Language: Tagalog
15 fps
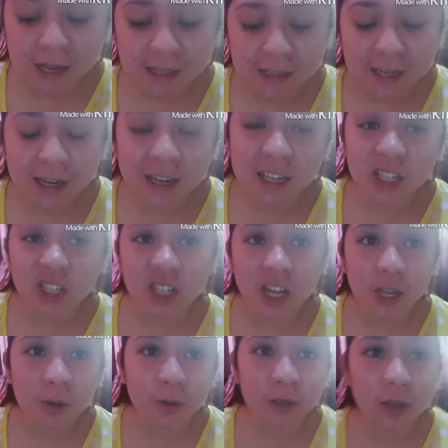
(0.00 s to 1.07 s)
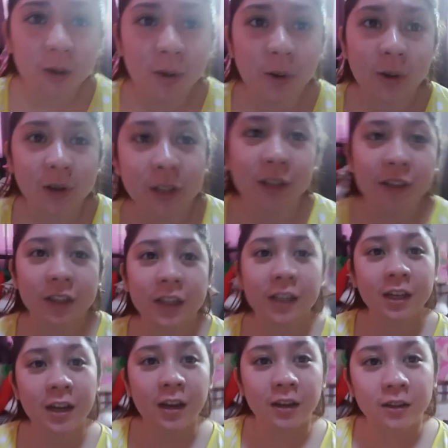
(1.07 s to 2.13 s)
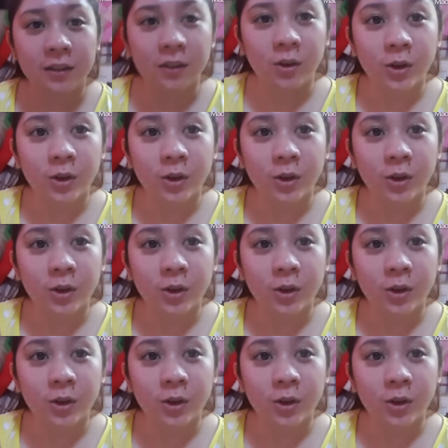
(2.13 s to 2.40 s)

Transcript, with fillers: Talagang siya yung nag-order ng